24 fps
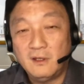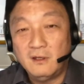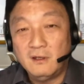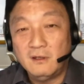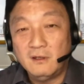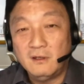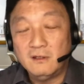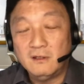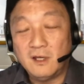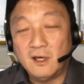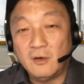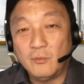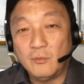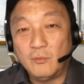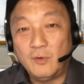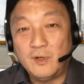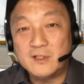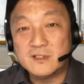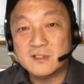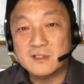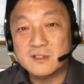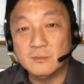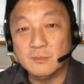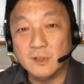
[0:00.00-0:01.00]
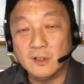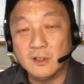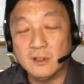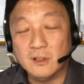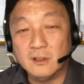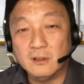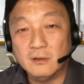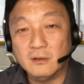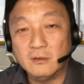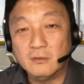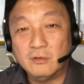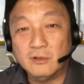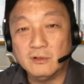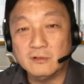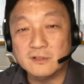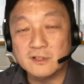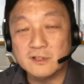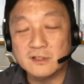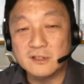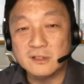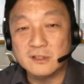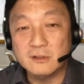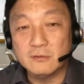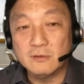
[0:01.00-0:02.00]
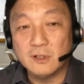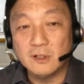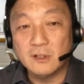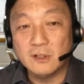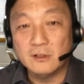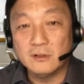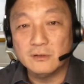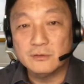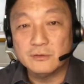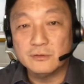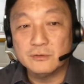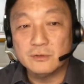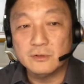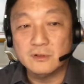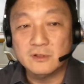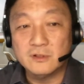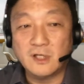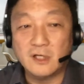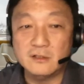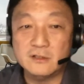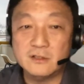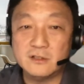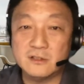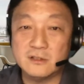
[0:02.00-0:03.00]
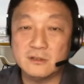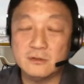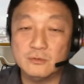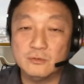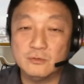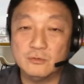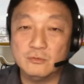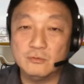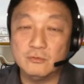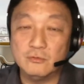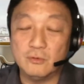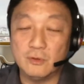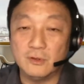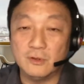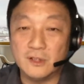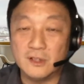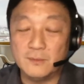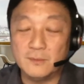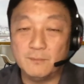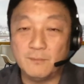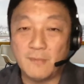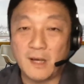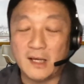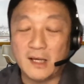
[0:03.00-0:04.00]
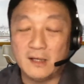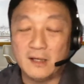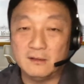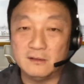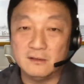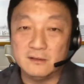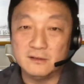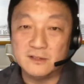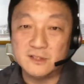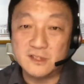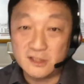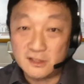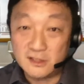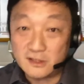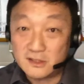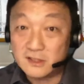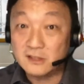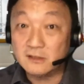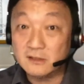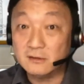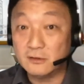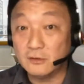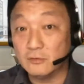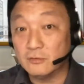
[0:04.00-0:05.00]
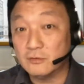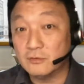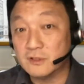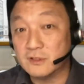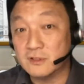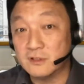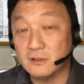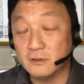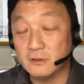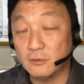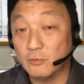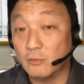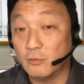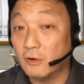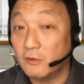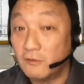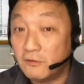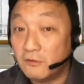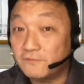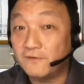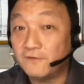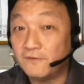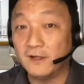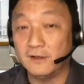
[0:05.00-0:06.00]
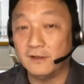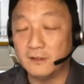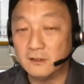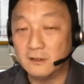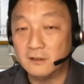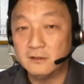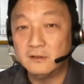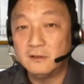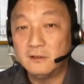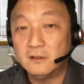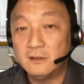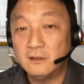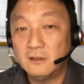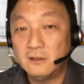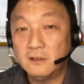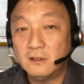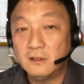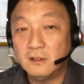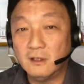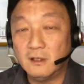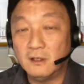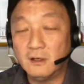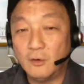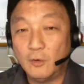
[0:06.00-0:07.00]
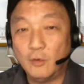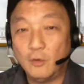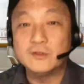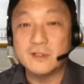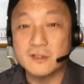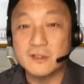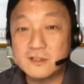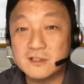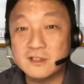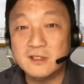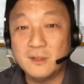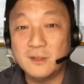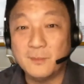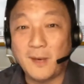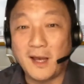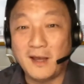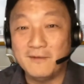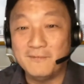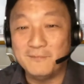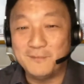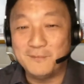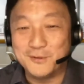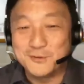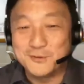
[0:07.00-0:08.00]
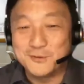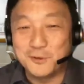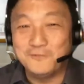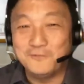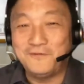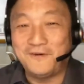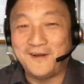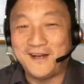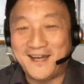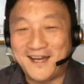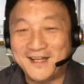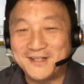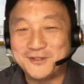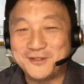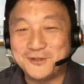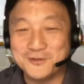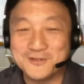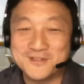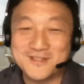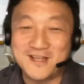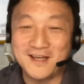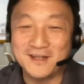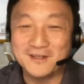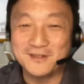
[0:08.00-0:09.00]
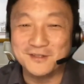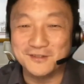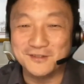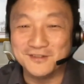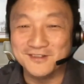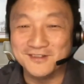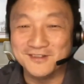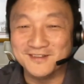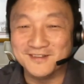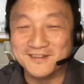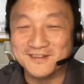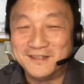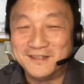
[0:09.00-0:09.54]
那为什么会有这个情况呢？就是说，当时如果你买的基金都是 growth fund 啊，或者是你买比如说 financial sector 的